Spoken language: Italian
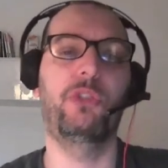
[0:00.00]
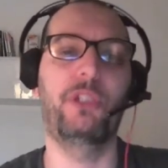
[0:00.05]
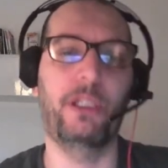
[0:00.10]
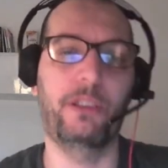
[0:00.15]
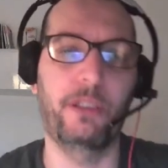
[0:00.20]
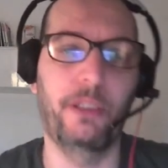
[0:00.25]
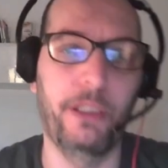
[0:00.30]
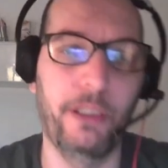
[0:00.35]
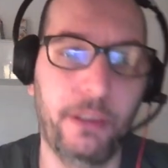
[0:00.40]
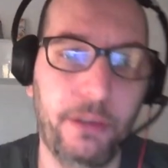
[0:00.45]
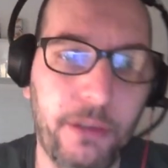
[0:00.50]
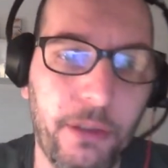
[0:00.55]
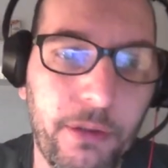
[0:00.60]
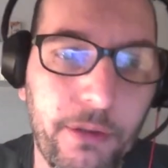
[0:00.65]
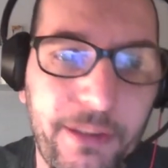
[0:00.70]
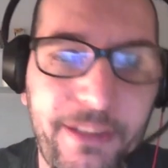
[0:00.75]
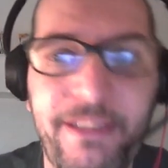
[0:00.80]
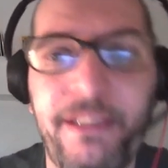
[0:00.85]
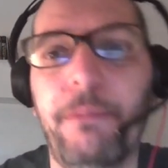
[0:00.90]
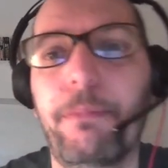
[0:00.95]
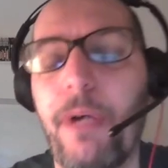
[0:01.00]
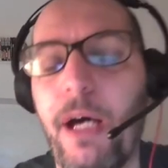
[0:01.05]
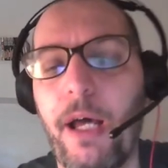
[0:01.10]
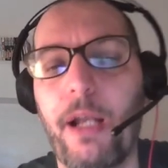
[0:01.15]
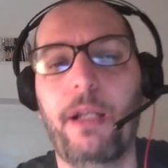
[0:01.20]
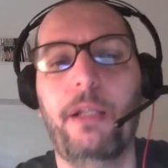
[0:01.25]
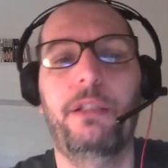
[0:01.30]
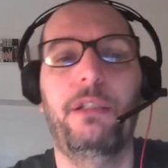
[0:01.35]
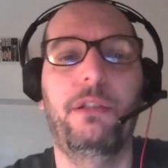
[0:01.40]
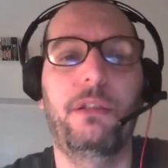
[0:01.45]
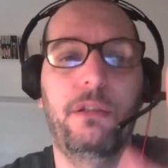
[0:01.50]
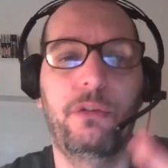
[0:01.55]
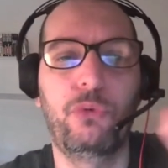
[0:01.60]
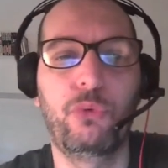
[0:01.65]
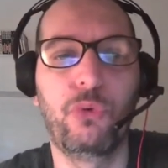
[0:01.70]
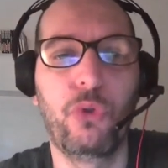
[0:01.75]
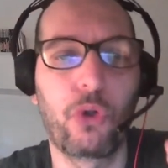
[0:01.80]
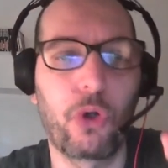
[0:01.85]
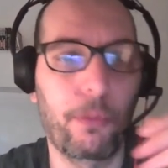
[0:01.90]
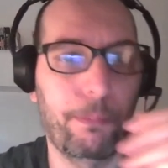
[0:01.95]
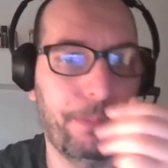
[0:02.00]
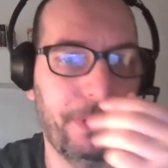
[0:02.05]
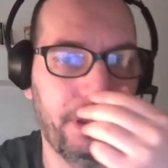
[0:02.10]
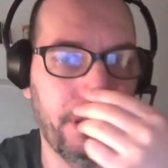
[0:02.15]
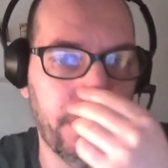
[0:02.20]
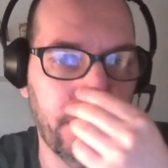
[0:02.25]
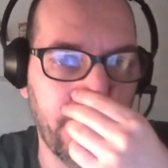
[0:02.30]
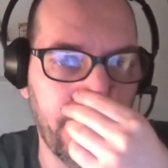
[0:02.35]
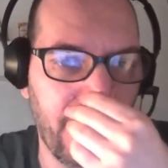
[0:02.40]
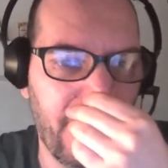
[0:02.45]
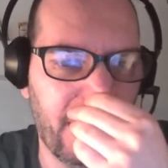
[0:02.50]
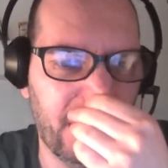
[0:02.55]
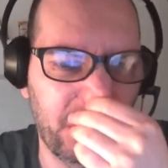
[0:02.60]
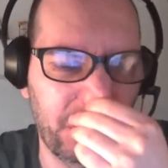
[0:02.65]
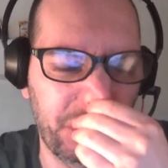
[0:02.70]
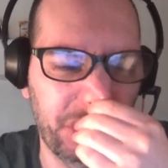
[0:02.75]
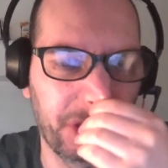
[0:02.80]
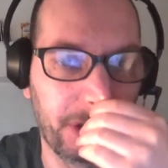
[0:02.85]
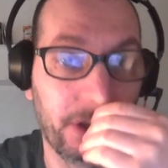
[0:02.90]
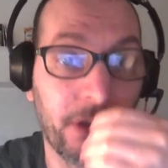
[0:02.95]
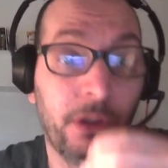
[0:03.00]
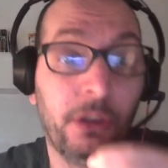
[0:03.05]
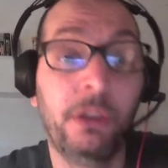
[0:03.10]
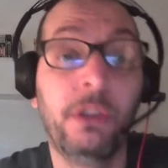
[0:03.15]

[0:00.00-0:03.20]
di atlete, si parla di Dudrop e Nicky Ash,